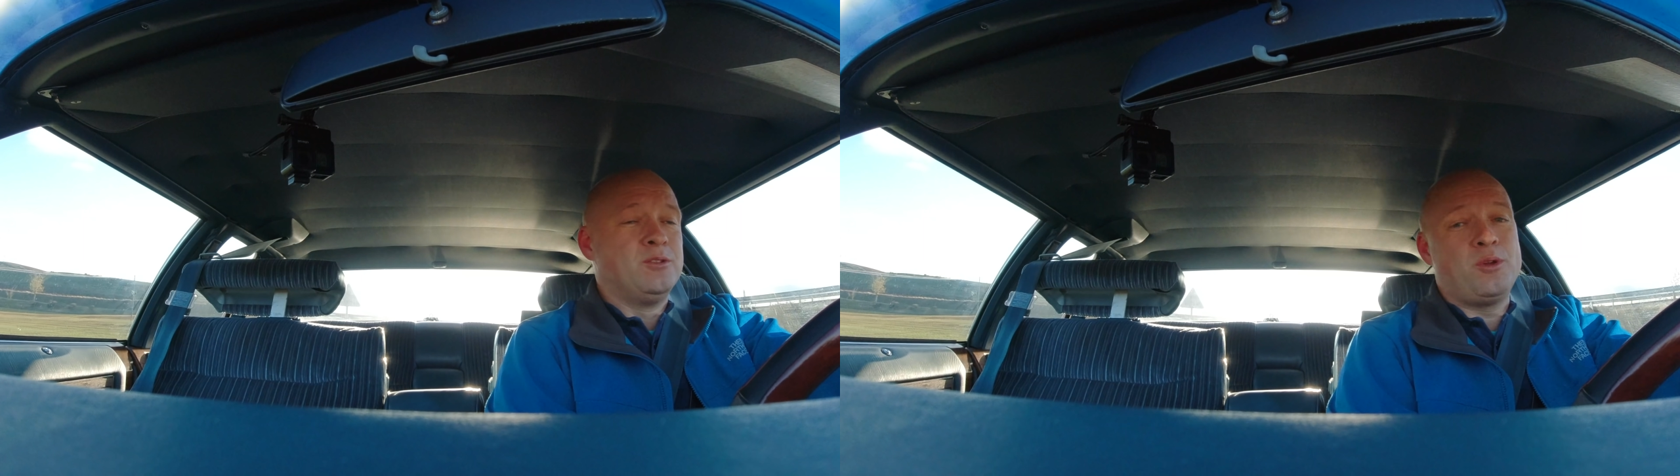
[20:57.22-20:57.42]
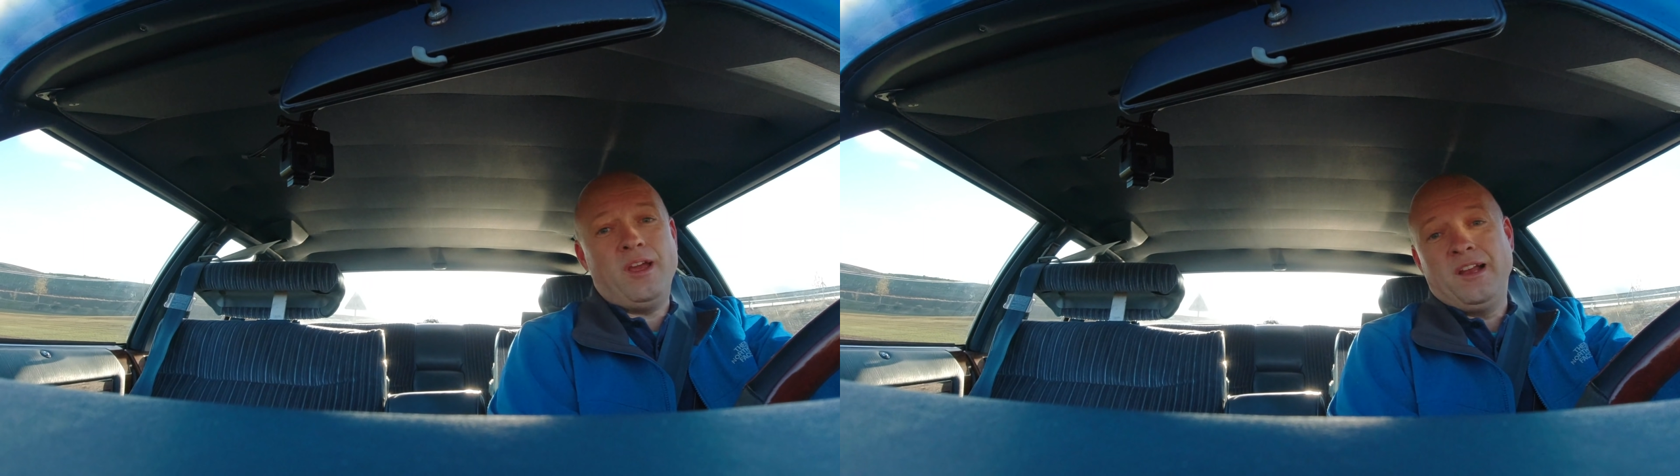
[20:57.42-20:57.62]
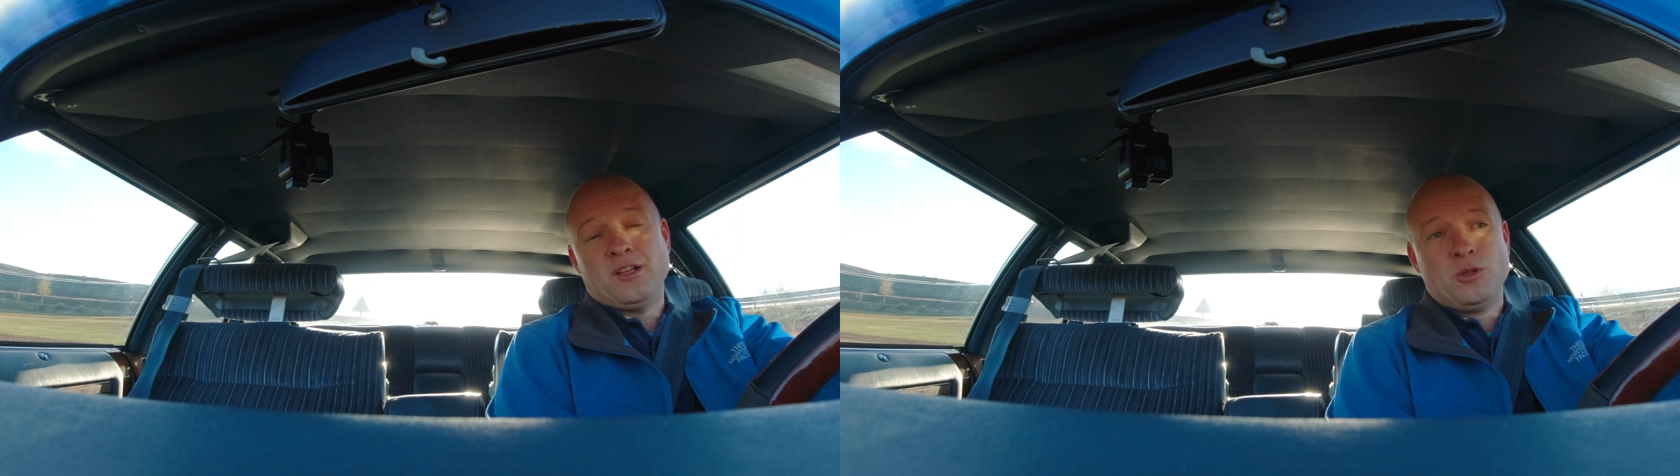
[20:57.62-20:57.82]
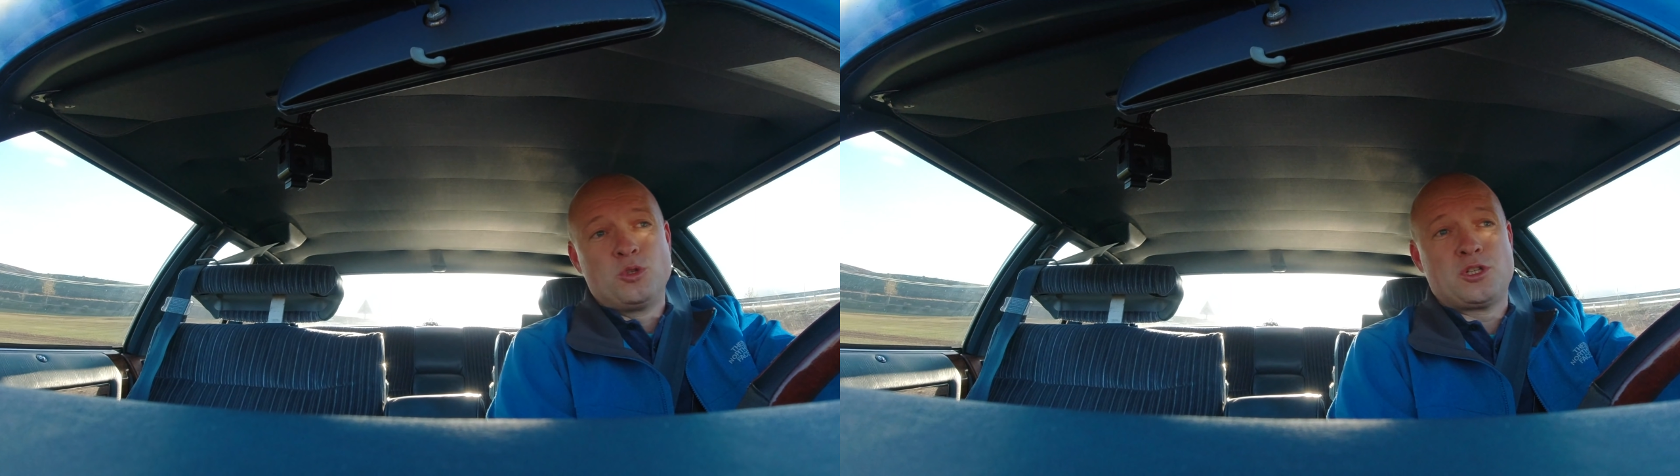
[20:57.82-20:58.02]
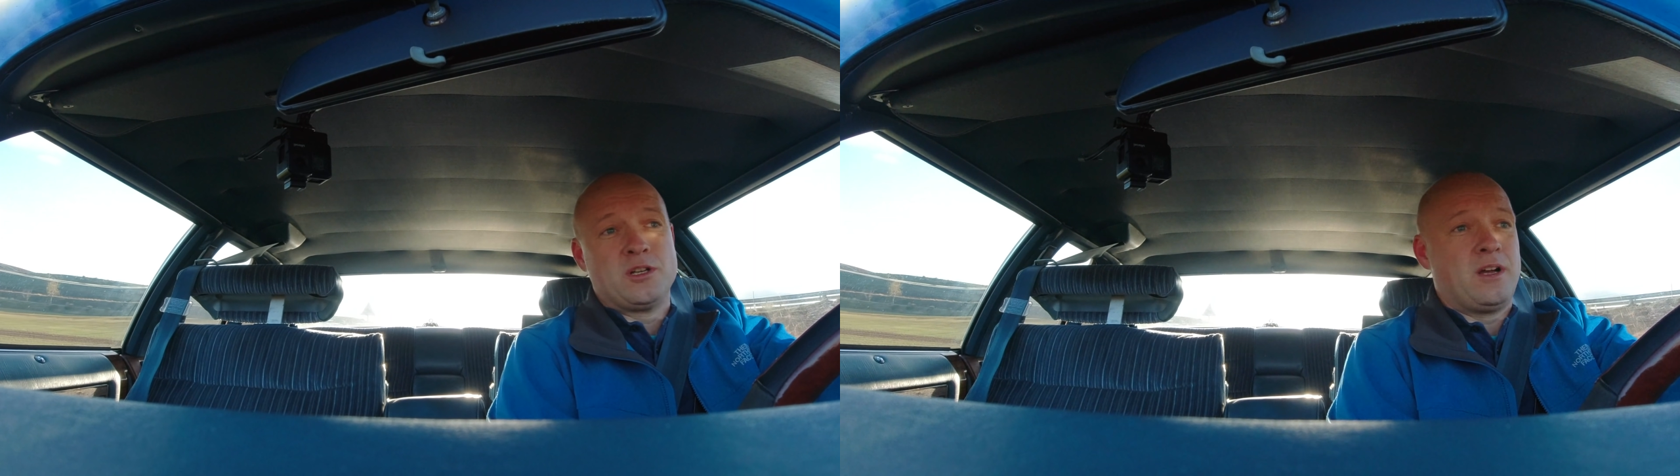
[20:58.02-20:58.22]
ну реально
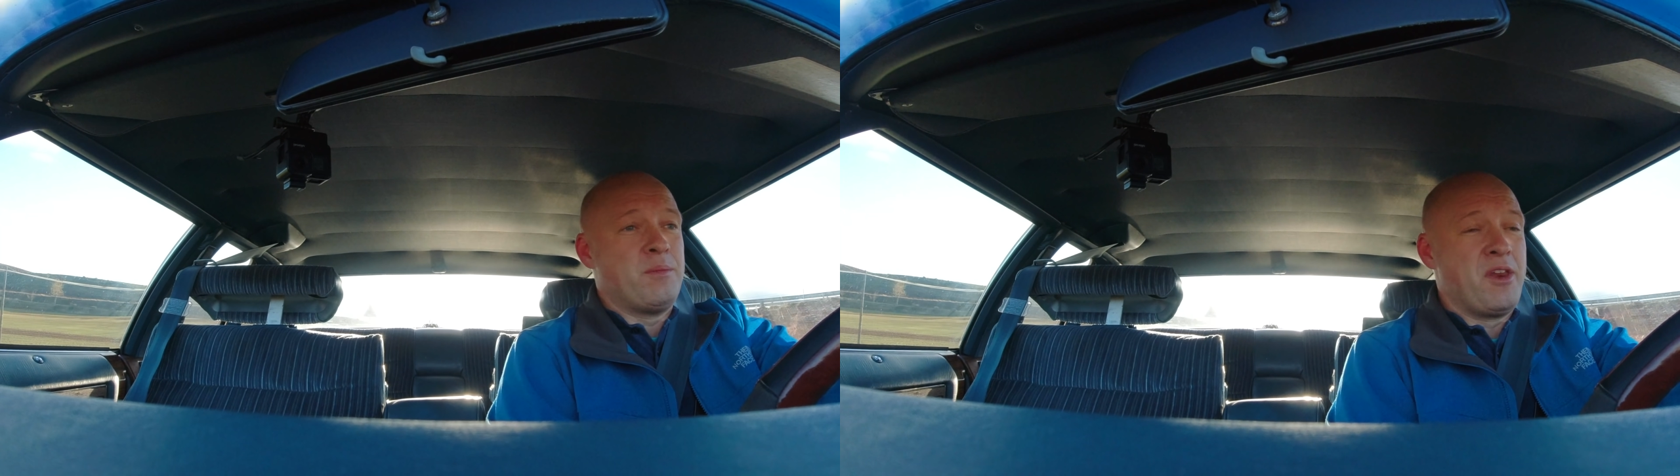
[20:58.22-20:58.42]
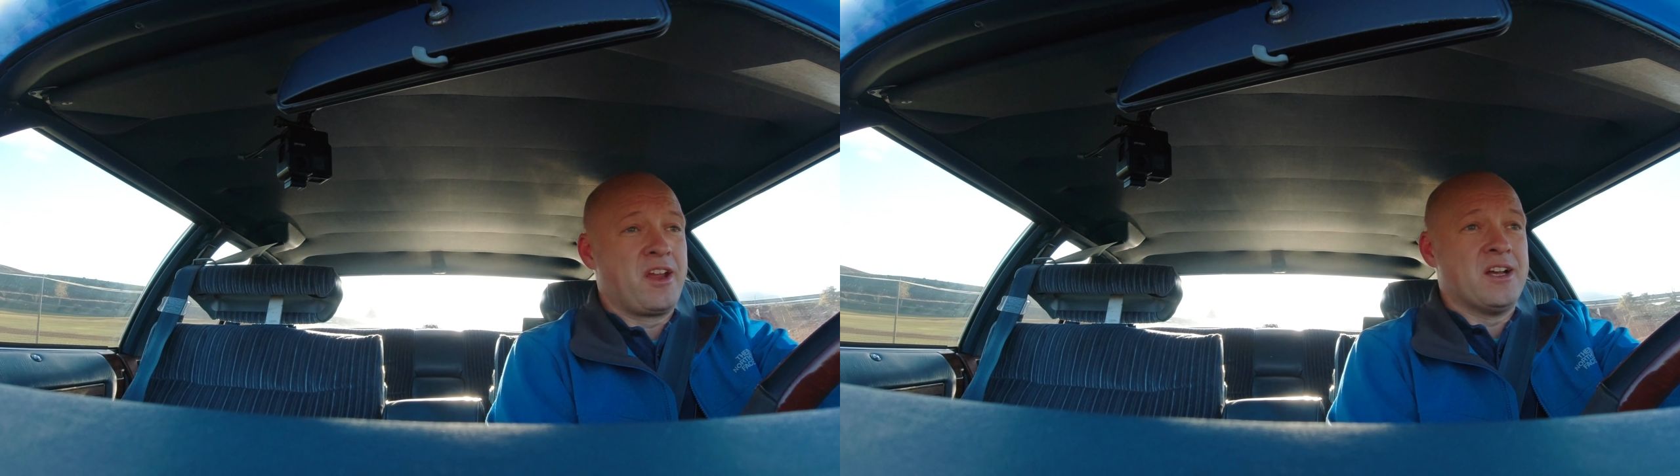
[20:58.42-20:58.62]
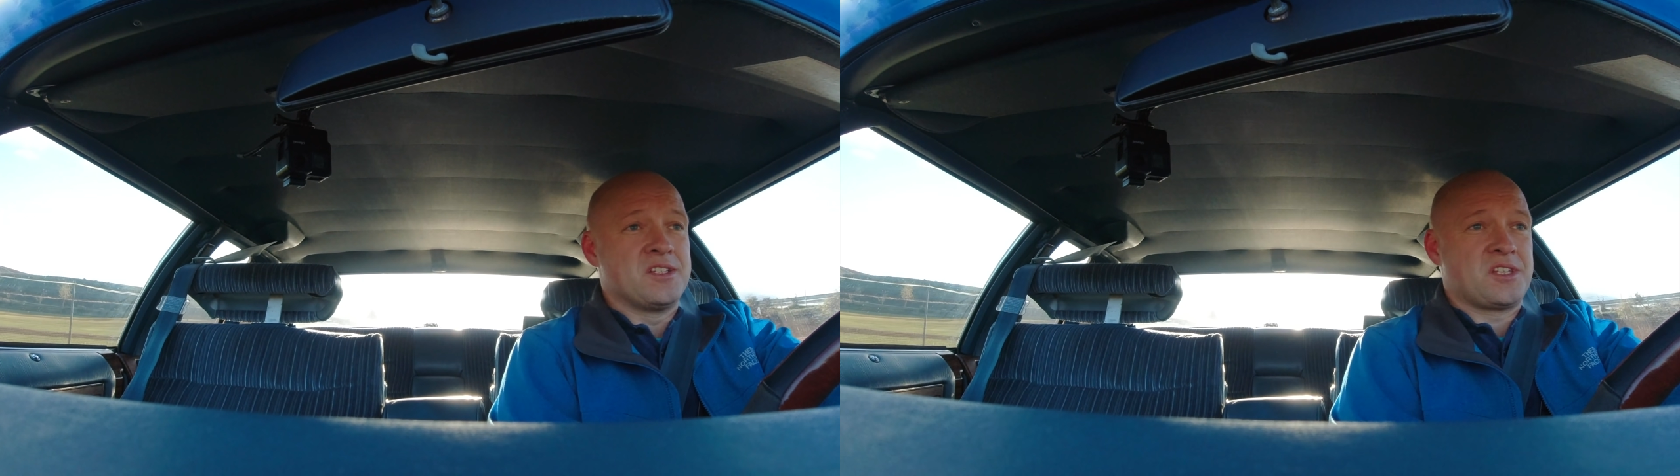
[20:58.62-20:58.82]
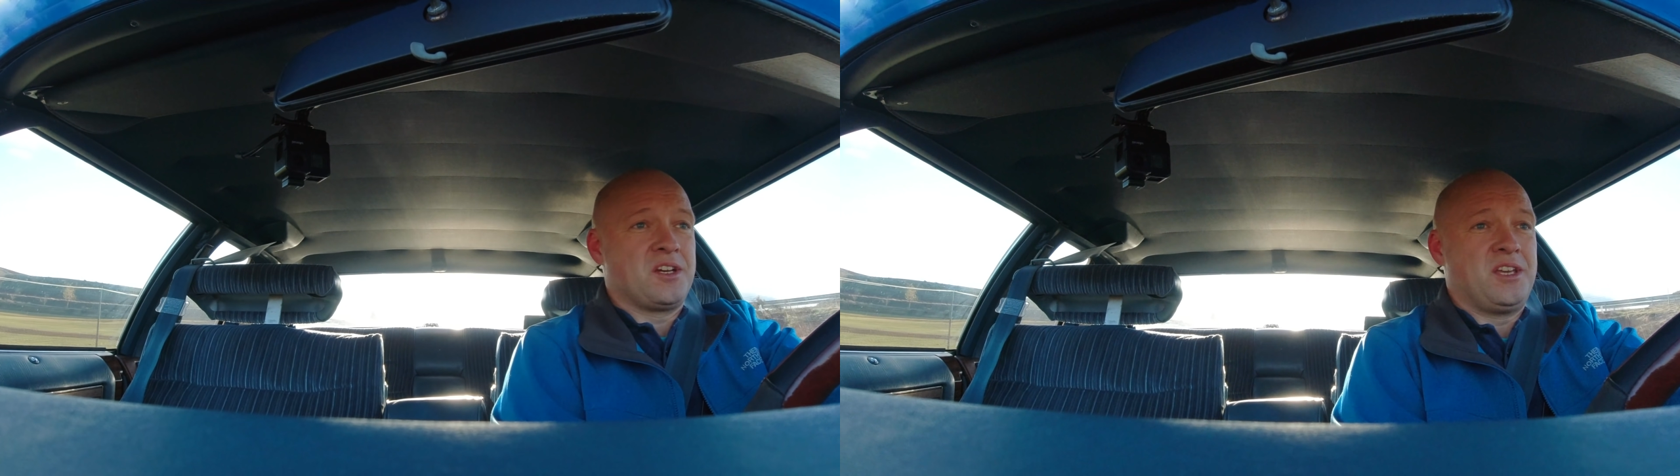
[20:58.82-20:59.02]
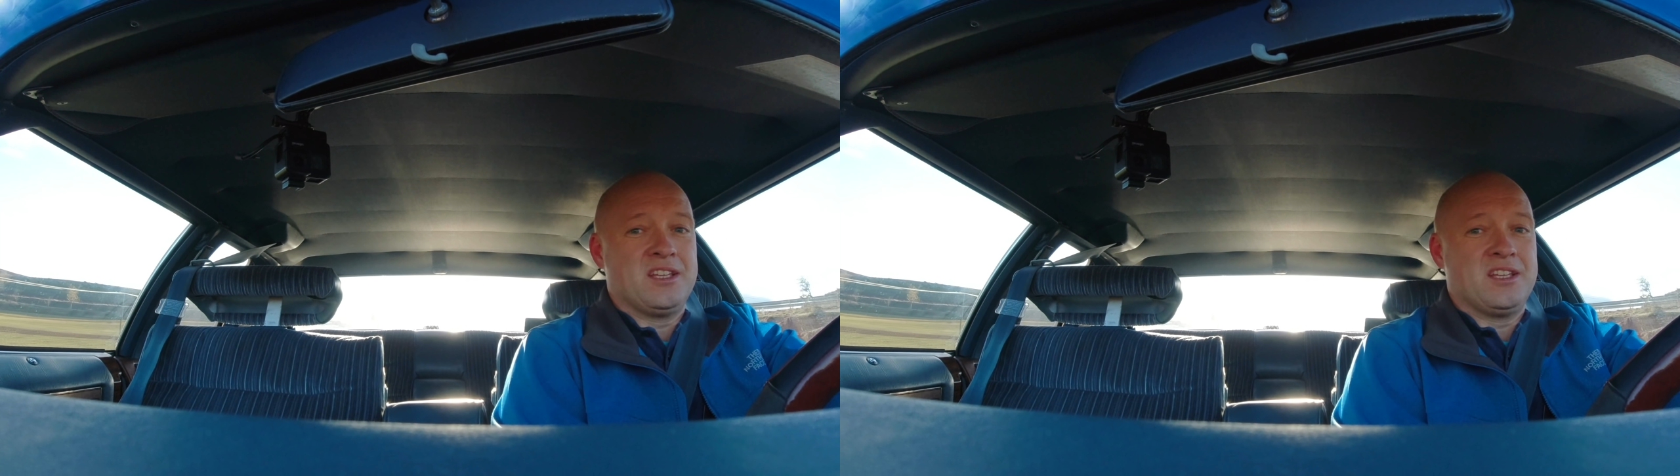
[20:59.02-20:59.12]
лучше американских.